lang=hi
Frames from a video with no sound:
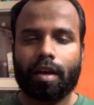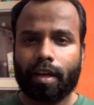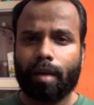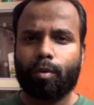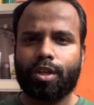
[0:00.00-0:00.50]

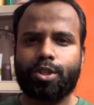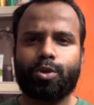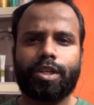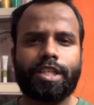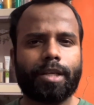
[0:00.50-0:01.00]
रैम और
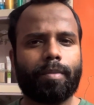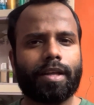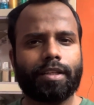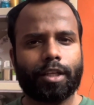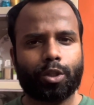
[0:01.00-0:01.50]
स्टोरेज की
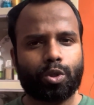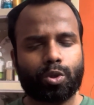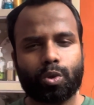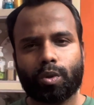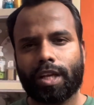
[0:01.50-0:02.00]
बात करें
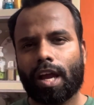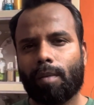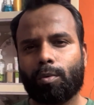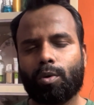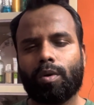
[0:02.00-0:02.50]
दोस्तों तो यहाँ
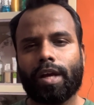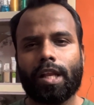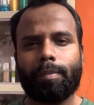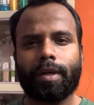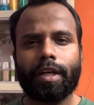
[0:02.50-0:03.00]
आपको एल
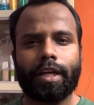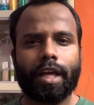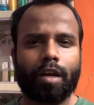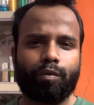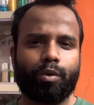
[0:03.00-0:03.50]
पी डी डी
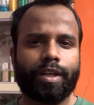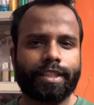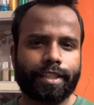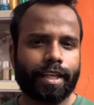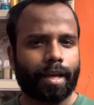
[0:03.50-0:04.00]
आर फोर एक्स
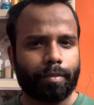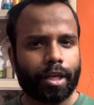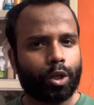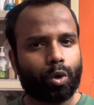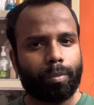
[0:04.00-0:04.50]
की रैम
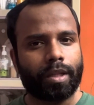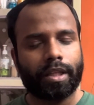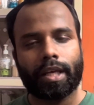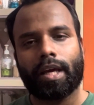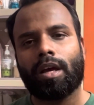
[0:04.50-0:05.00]
देखने को
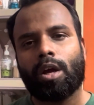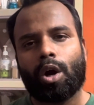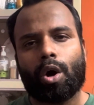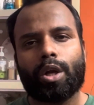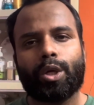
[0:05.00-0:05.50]
मिलती है
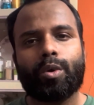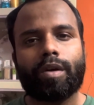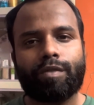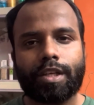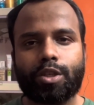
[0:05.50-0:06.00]
और यू
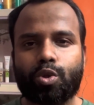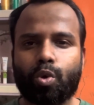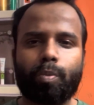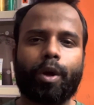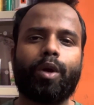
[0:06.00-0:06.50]
एफ एस टू
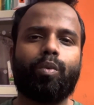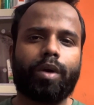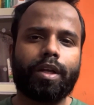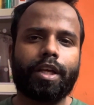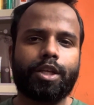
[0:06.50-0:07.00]
पॉइंट
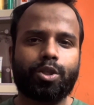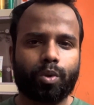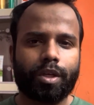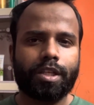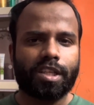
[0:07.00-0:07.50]
वन की
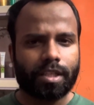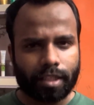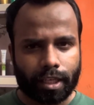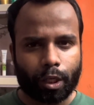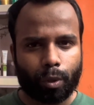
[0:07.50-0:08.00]
स्टोरेज
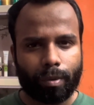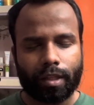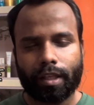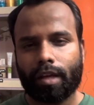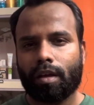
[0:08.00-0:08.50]
देखने को
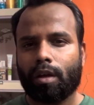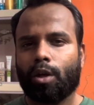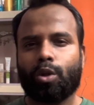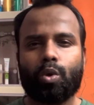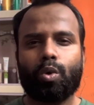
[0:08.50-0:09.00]
मिलती है
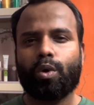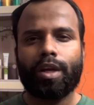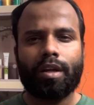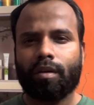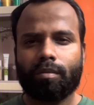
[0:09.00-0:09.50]
दोनों
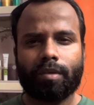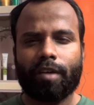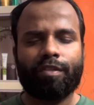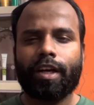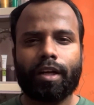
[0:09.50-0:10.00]
ही
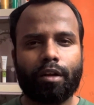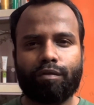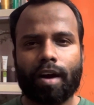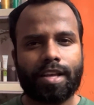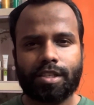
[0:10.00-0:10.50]
डेफिनेटली
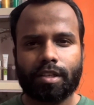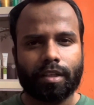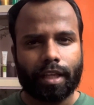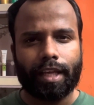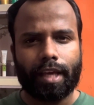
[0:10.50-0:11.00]
फास्ट
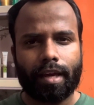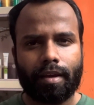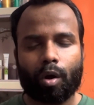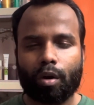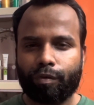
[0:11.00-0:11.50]
नहीं है
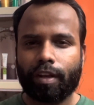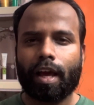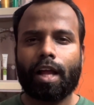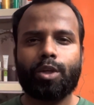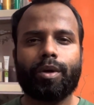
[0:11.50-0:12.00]
और
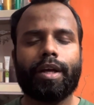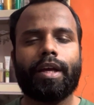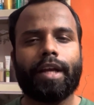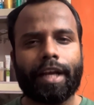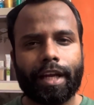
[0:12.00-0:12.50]
फिलहाल जो
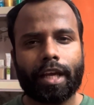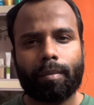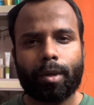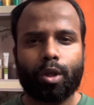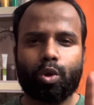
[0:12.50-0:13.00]
है इंडिया
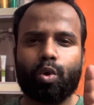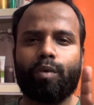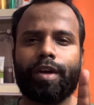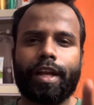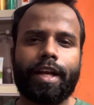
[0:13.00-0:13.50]
में दो
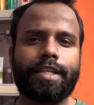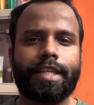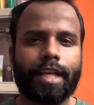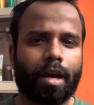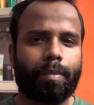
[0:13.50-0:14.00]
वेरियंट्स
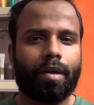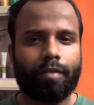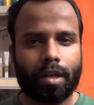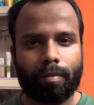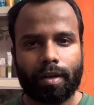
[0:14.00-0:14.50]
ही यहाँ पे अवेलेबल